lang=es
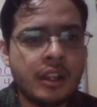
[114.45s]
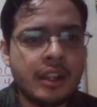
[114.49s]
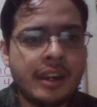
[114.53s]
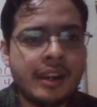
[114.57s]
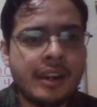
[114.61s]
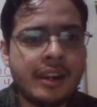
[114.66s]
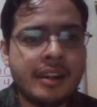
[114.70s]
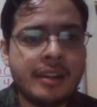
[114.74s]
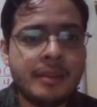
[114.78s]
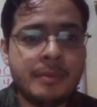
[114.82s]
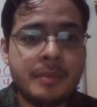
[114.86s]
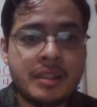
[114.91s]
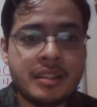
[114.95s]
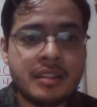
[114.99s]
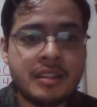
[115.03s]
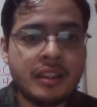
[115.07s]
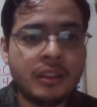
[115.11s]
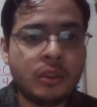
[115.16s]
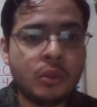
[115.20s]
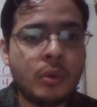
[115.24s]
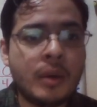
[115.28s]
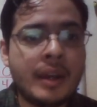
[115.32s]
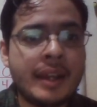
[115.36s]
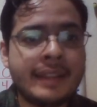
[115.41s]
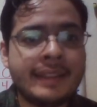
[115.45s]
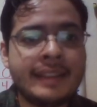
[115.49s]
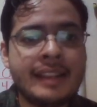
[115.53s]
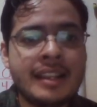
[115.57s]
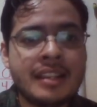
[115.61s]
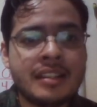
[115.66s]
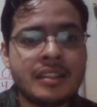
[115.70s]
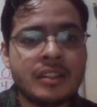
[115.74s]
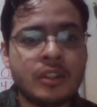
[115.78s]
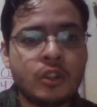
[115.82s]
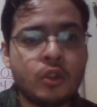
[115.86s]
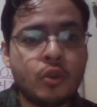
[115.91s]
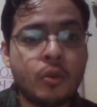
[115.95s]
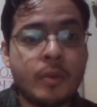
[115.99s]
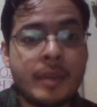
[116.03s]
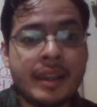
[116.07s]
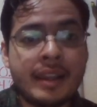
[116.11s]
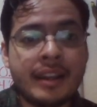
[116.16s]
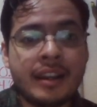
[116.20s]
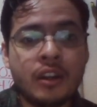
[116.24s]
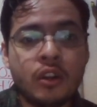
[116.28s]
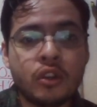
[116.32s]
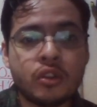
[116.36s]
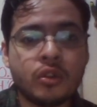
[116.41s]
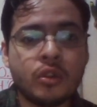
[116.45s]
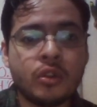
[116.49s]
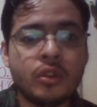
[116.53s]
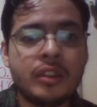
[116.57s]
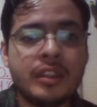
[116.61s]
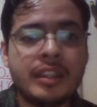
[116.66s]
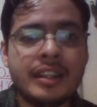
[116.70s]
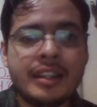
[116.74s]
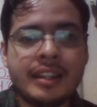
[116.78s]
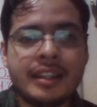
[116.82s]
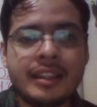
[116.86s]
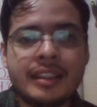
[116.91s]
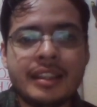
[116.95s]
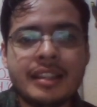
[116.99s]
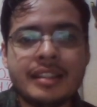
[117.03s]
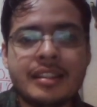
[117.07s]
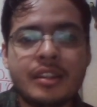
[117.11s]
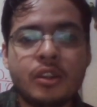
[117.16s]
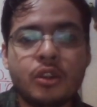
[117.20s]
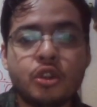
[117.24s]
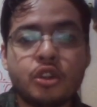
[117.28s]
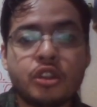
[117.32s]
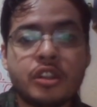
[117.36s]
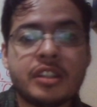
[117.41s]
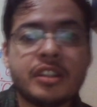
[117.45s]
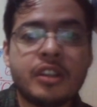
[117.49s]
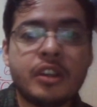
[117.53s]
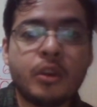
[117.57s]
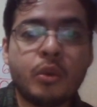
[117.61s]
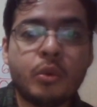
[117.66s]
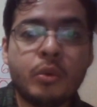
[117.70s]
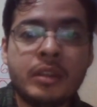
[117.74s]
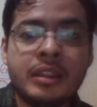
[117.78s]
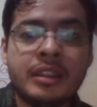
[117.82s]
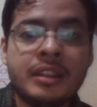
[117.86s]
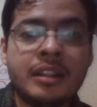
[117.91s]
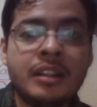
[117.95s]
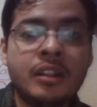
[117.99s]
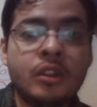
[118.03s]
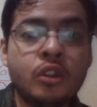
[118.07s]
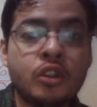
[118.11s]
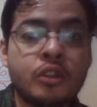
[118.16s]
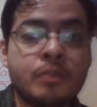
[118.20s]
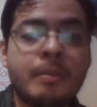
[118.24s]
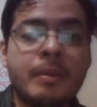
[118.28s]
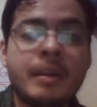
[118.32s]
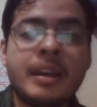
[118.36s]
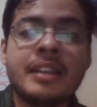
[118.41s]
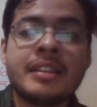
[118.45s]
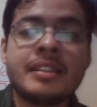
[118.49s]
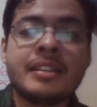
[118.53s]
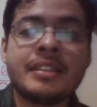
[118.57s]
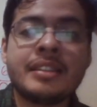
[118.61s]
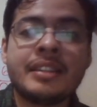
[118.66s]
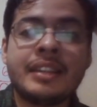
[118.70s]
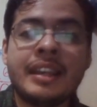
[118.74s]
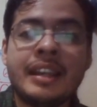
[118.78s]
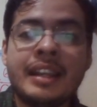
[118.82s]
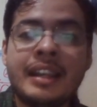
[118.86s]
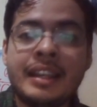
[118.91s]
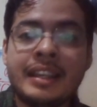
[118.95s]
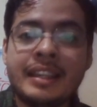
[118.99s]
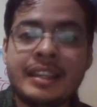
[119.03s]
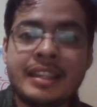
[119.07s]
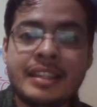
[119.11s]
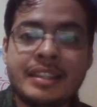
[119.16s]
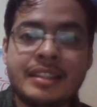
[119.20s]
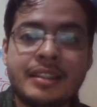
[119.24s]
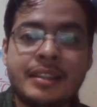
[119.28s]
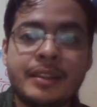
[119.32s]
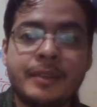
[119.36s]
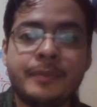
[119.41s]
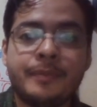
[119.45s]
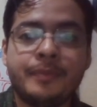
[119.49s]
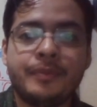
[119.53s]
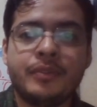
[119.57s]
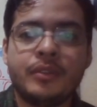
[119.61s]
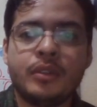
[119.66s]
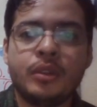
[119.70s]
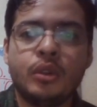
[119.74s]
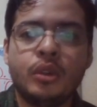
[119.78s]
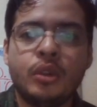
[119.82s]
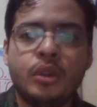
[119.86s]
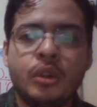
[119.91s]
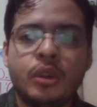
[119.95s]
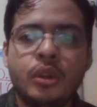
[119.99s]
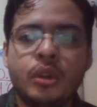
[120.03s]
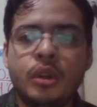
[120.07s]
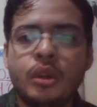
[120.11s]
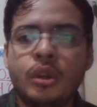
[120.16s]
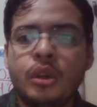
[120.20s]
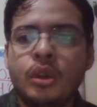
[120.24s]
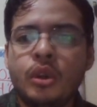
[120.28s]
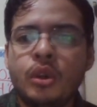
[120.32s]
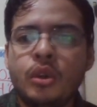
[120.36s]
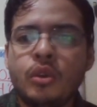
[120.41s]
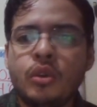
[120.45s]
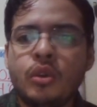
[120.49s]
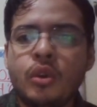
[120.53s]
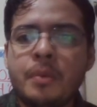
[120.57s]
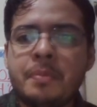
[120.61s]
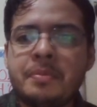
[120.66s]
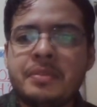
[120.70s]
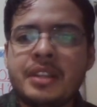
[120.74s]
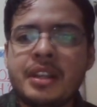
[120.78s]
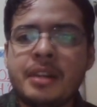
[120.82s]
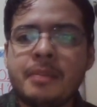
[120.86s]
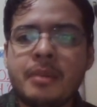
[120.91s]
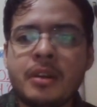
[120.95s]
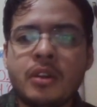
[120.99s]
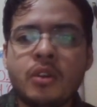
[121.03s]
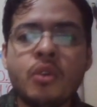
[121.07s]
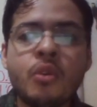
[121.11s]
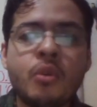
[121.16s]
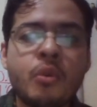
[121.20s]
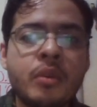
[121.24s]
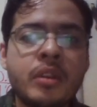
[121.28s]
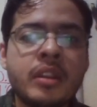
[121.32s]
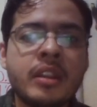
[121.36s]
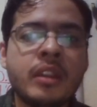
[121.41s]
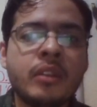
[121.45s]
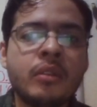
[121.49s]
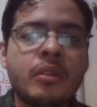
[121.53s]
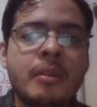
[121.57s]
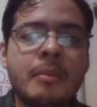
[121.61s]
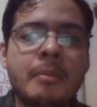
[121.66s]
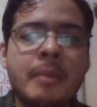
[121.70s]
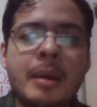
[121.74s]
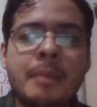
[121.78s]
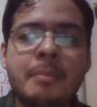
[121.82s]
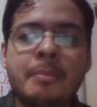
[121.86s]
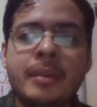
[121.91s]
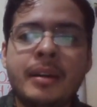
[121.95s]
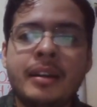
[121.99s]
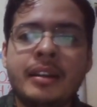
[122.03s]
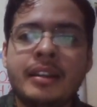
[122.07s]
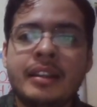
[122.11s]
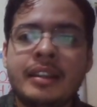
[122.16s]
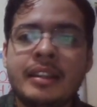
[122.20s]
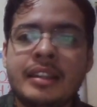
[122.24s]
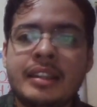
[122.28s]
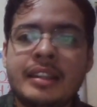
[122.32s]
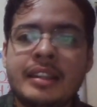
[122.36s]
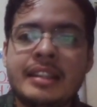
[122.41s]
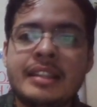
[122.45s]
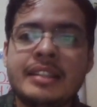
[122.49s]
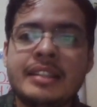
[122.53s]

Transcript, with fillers: Revisa tu atlas y ubica los continentes en los que se encuentran los países que elegiste. Observa con cuidado el mapa y